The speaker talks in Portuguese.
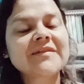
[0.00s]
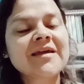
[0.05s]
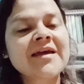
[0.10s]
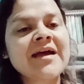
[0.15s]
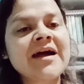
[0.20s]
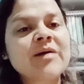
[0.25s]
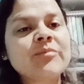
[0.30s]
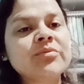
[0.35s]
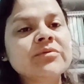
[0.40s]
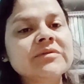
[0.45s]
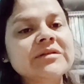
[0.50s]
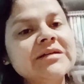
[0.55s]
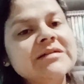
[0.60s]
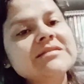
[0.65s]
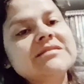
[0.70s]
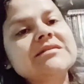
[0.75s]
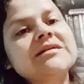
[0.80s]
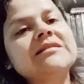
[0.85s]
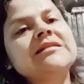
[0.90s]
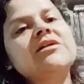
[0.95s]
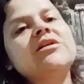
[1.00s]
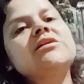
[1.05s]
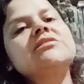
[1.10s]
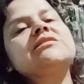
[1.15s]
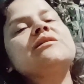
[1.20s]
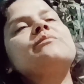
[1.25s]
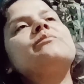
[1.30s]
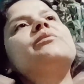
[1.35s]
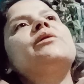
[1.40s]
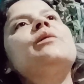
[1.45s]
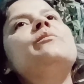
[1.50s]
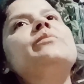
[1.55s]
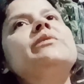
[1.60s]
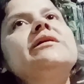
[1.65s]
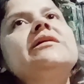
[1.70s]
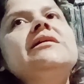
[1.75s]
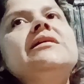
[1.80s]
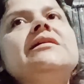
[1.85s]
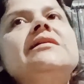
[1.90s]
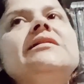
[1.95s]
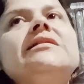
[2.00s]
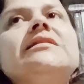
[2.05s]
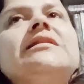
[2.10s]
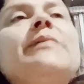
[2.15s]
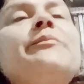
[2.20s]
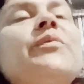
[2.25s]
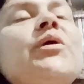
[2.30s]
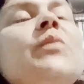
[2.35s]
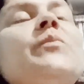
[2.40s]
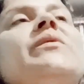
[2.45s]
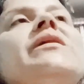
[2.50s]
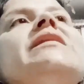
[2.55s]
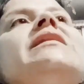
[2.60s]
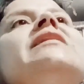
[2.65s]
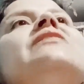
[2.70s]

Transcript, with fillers: é a abundância da nossa própria da própria